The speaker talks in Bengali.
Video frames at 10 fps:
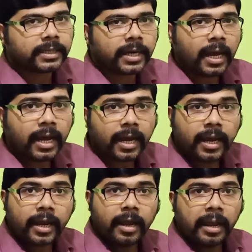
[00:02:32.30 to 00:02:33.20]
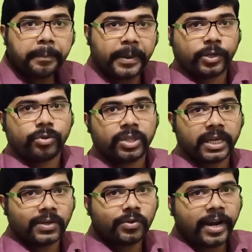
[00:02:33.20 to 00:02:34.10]
একটা পেছন
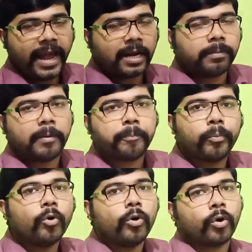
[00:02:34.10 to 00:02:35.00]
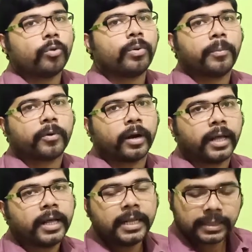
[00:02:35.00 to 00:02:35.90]
দিকে ড্র্যাগ বা পুল অনুভব করে
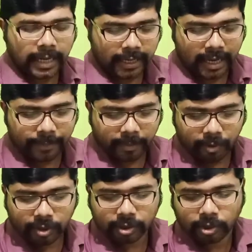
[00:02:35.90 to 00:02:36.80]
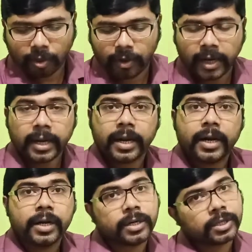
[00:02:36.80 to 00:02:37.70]
তাকেই আমরা বলি হচ্ছে তরলের
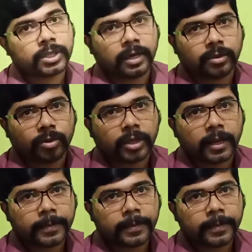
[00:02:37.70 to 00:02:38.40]
সান্দ্রতা